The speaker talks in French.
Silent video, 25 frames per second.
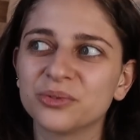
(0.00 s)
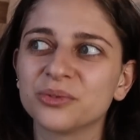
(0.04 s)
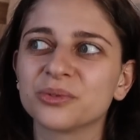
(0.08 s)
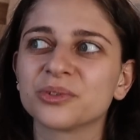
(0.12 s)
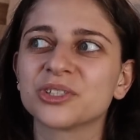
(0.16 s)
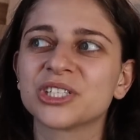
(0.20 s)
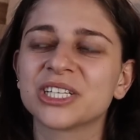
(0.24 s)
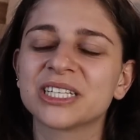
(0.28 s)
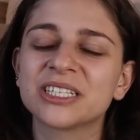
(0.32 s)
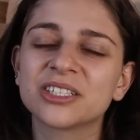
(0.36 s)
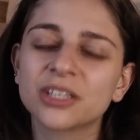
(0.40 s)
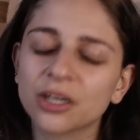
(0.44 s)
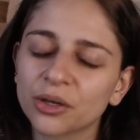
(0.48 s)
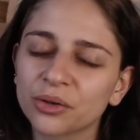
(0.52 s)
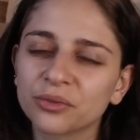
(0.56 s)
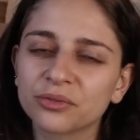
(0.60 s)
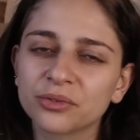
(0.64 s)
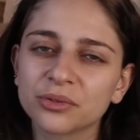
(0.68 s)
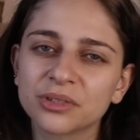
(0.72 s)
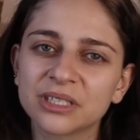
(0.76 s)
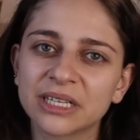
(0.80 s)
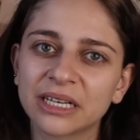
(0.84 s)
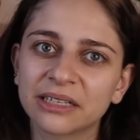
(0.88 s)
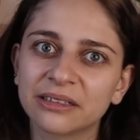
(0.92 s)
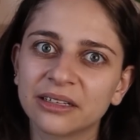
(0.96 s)
Donc j'ai déjà
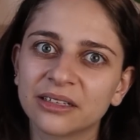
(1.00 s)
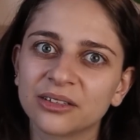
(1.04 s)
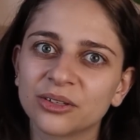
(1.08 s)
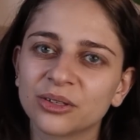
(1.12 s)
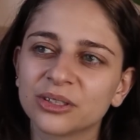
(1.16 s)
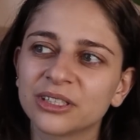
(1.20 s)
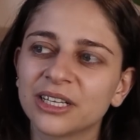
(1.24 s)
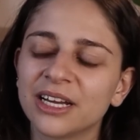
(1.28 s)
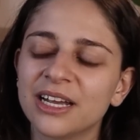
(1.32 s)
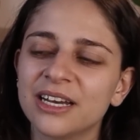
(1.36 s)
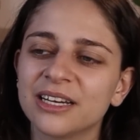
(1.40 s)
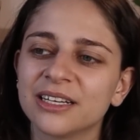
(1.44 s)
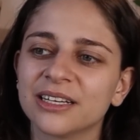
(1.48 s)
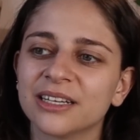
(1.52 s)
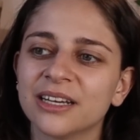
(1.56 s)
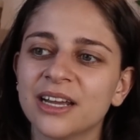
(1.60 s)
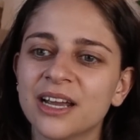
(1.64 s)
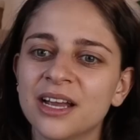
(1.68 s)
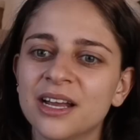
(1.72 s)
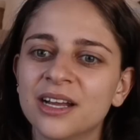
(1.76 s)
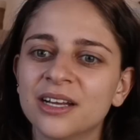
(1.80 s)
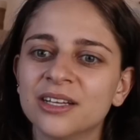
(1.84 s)
revu certaines d'entre elles et